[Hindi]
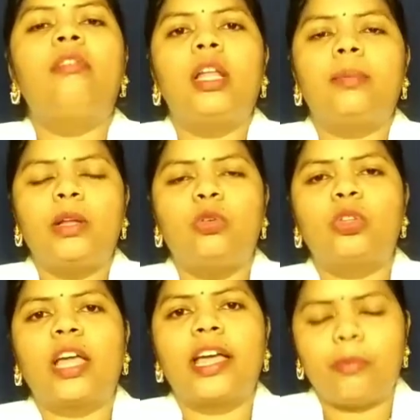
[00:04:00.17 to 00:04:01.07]
अवेलेबल
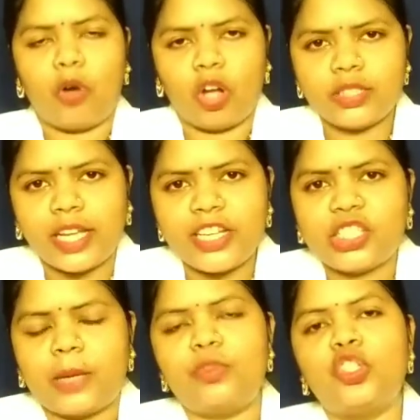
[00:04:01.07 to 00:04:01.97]
होता है बहुत सारी
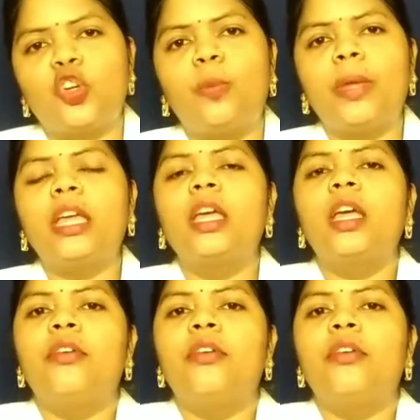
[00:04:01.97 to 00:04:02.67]
सब्जियों में